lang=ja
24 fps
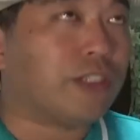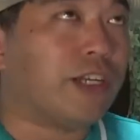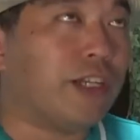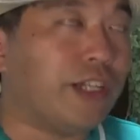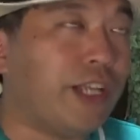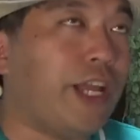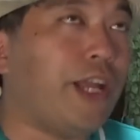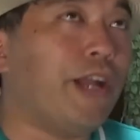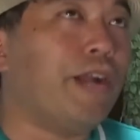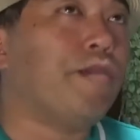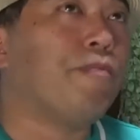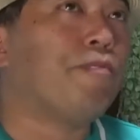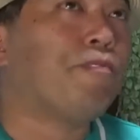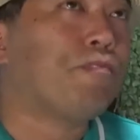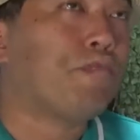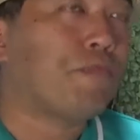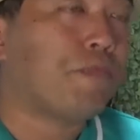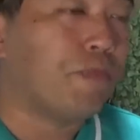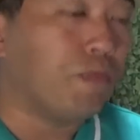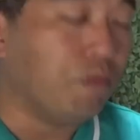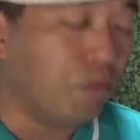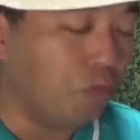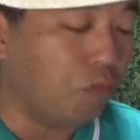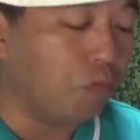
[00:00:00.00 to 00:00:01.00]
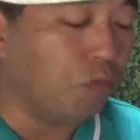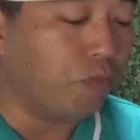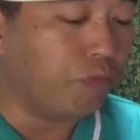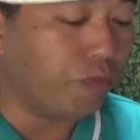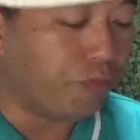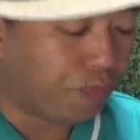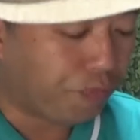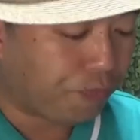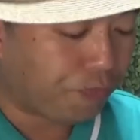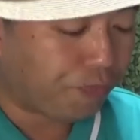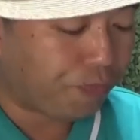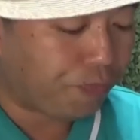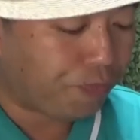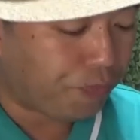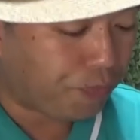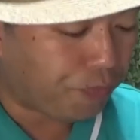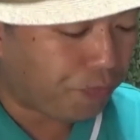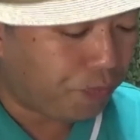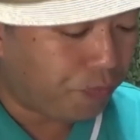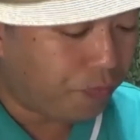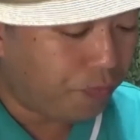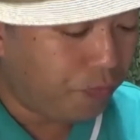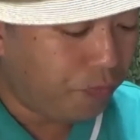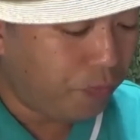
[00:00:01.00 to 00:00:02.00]
かね。うん。
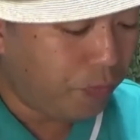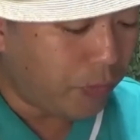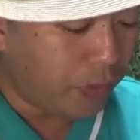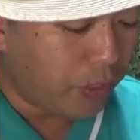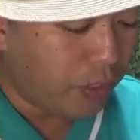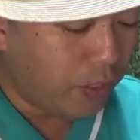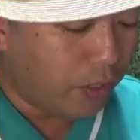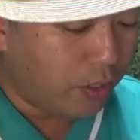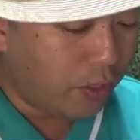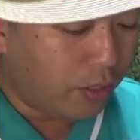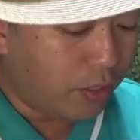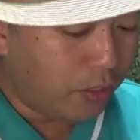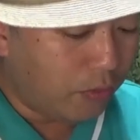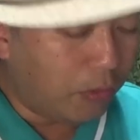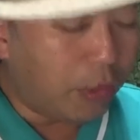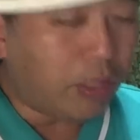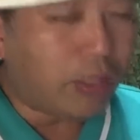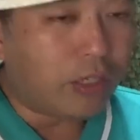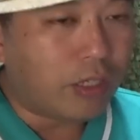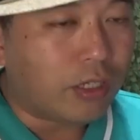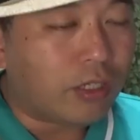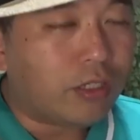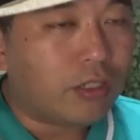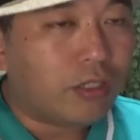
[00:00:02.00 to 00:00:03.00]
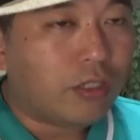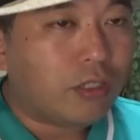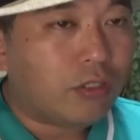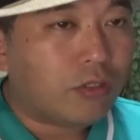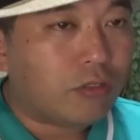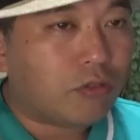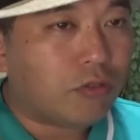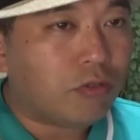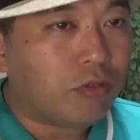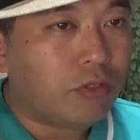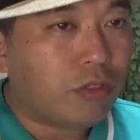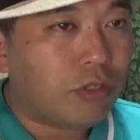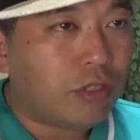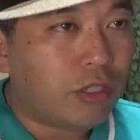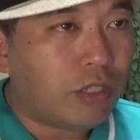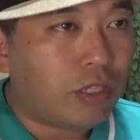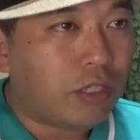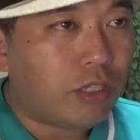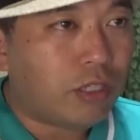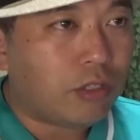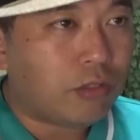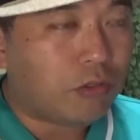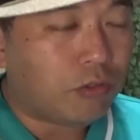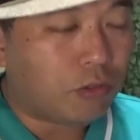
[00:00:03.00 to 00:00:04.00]
まあ、そん
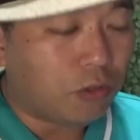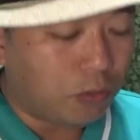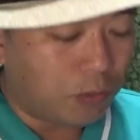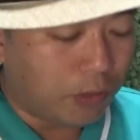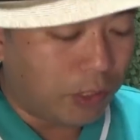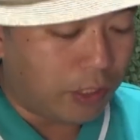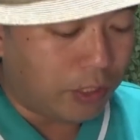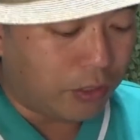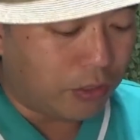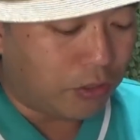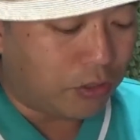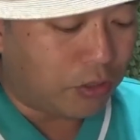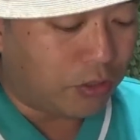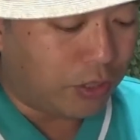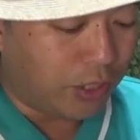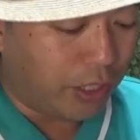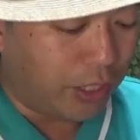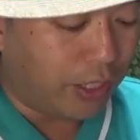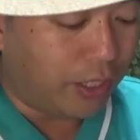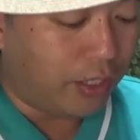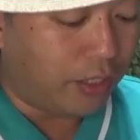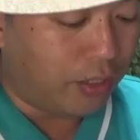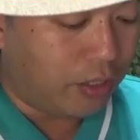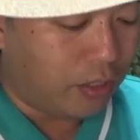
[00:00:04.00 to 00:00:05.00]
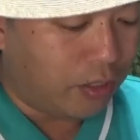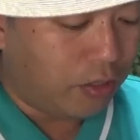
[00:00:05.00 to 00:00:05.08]
なこともありつつで、